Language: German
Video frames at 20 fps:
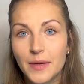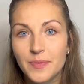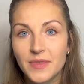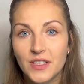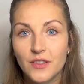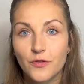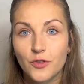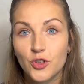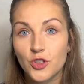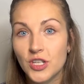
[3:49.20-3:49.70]
gibt
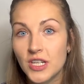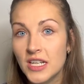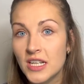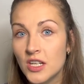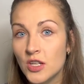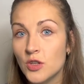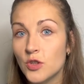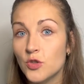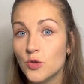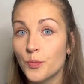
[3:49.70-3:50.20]
es
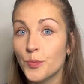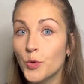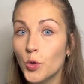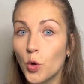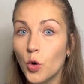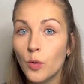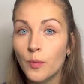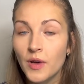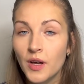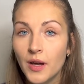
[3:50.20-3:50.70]
verschiedene
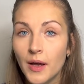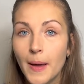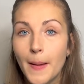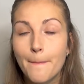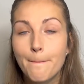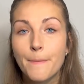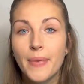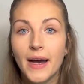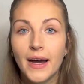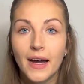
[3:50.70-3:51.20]
Symptome,
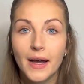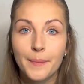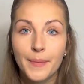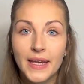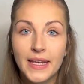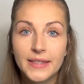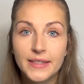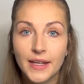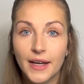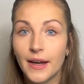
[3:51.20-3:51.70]

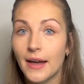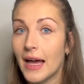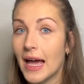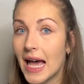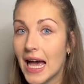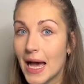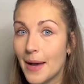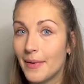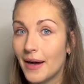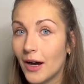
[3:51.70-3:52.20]
Parameter,
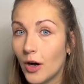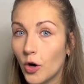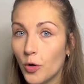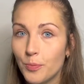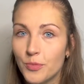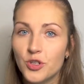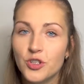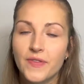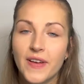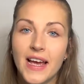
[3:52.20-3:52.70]
aber auch
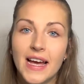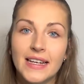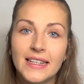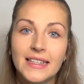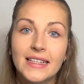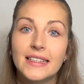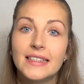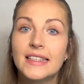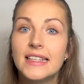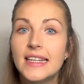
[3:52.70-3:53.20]

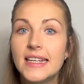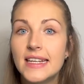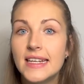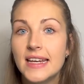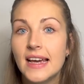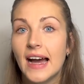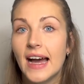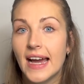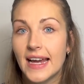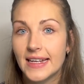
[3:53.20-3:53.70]
Beschwerden, die
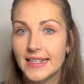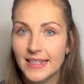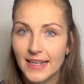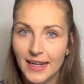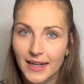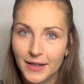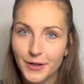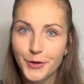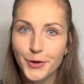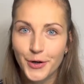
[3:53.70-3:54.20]
ihr
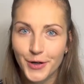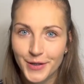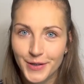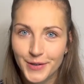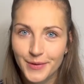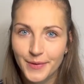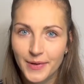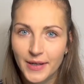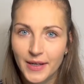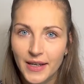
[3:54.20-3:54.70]
eintragen
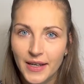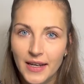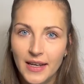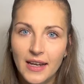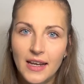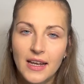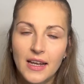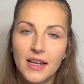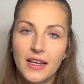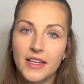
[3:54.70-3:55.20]
könnt.
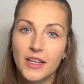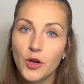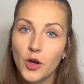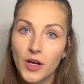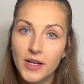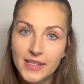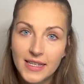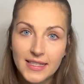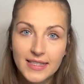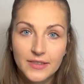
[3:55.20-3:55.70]
Ihr
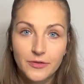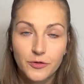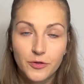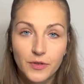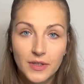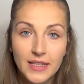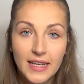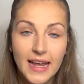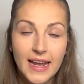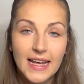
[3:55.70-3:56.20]
könnt das
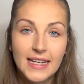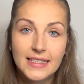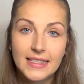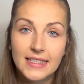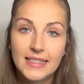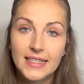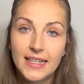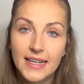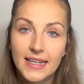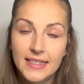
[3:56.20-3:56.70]
in der
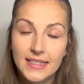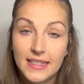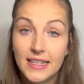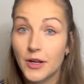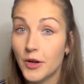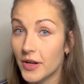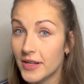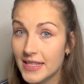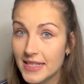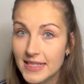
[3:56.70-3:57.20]
ersten Zeit,
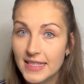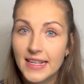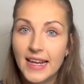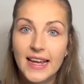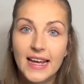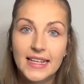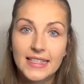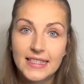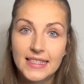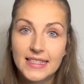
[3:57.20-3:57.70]
ihr könnt das in
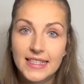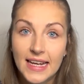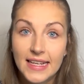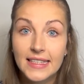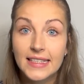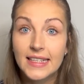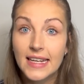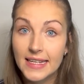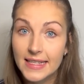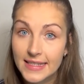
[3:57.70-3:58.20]
der ersten
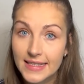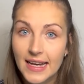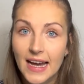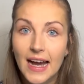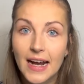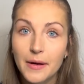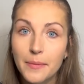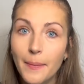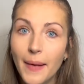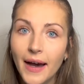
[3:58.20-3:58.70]
Zeit jeden
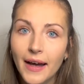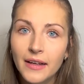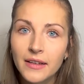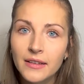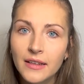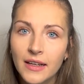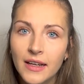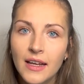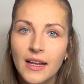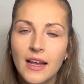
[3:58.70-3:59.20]
Tag
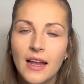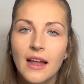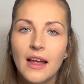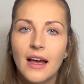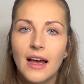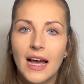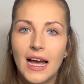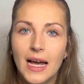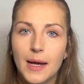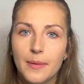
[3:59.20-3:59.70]
machen,
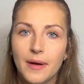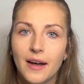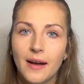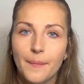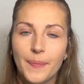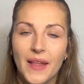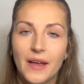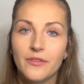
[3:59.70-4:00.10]
aber